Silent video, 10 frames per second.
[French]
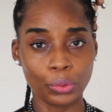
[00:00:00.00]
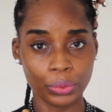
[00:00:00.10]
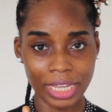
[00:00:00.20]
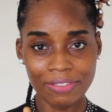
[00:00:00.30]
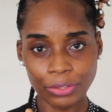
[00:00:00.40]

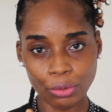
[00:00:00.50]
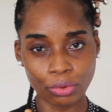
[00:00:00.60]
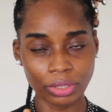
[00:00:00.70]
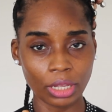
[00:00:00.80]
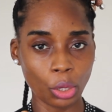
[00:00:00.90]
Le guide va te
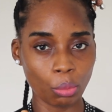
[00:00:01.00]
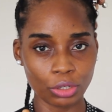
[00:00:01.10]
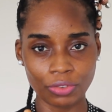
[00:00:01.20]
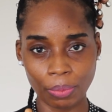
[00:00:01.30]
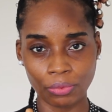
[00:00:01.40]
montrer
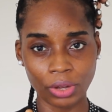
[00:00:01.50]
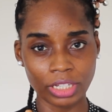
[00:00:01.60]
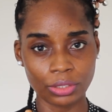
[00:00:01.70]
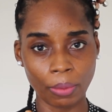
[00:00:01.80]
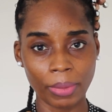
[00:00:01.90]
comment tu vas pouvoir
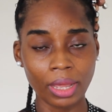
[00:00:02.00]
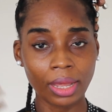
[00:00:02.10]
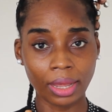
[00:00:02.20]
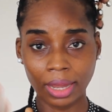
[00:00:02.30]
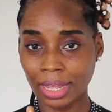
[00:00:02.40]
désormais
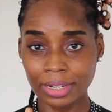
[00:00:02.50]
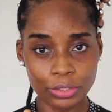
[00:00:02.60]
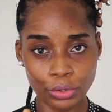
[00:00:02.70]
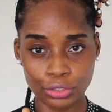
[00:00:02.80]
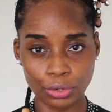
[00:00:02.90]
réaliser un